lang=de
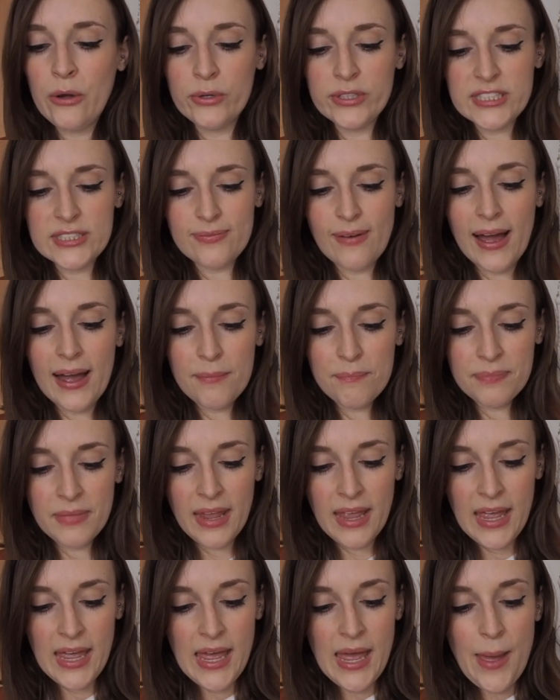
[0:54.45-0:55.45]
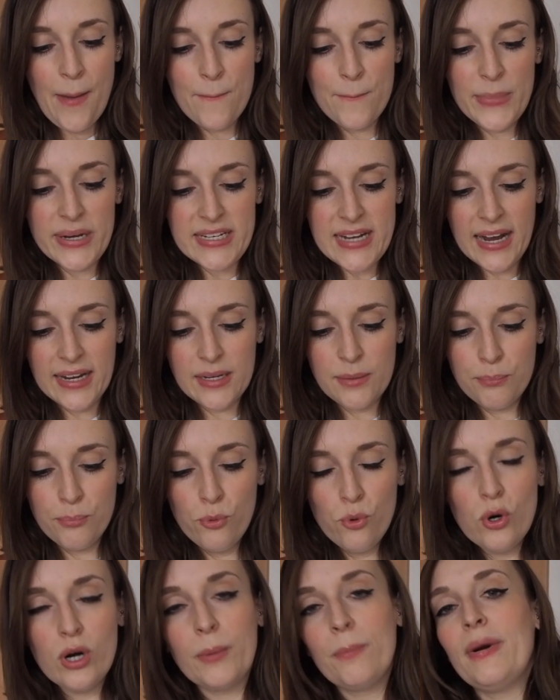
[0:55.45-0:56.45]
Und zwar mit einem
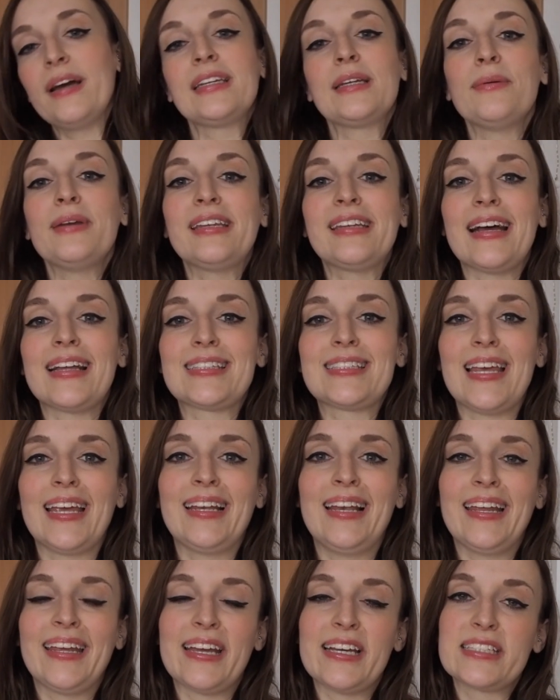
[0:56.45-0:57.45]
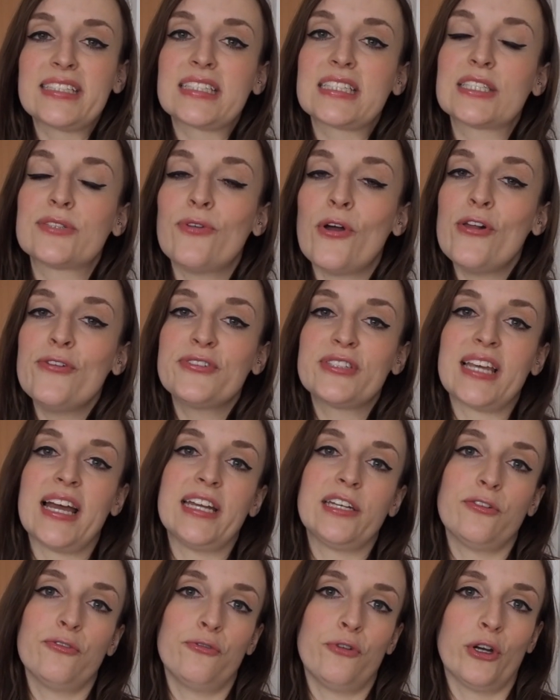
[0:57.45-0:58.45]
Buch, bei dem ich tatsächlich erst zwölf
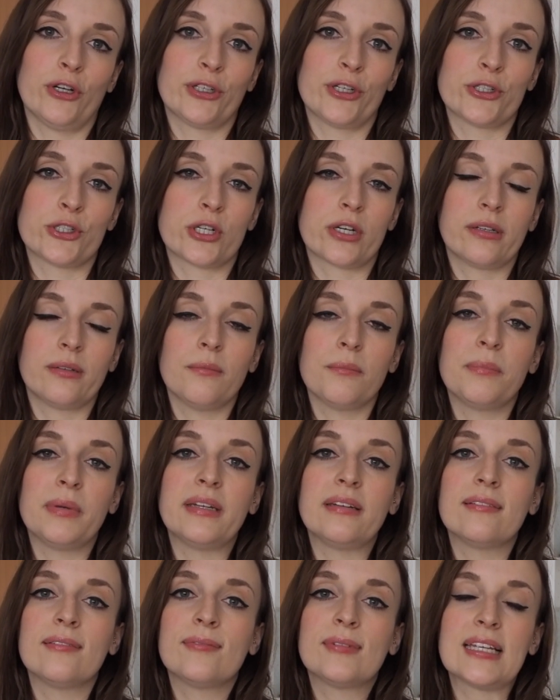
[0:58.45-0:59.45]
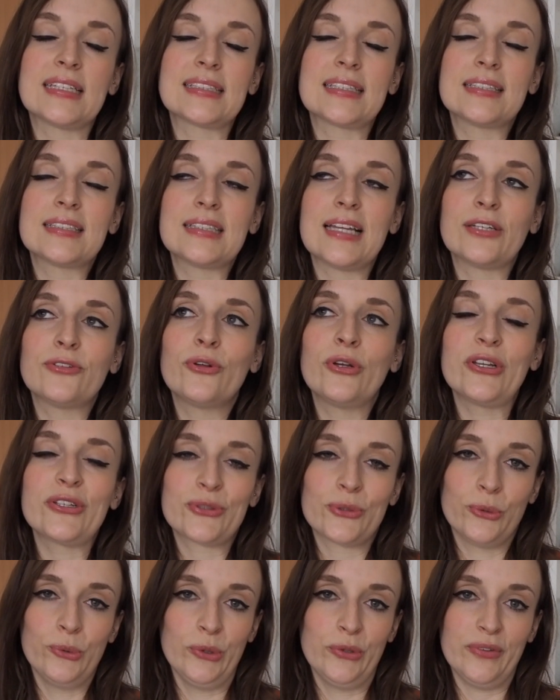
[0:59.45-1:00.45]
Seiten fortgeschritten bin. Das ist natürlich
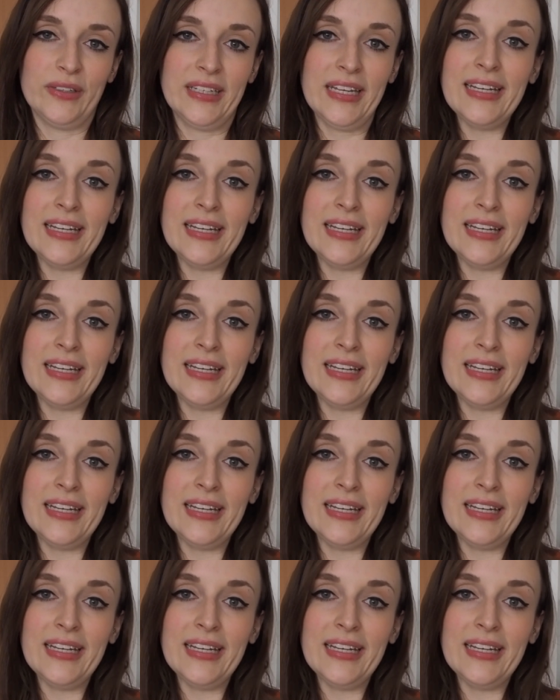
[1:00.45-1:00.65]
so gut wie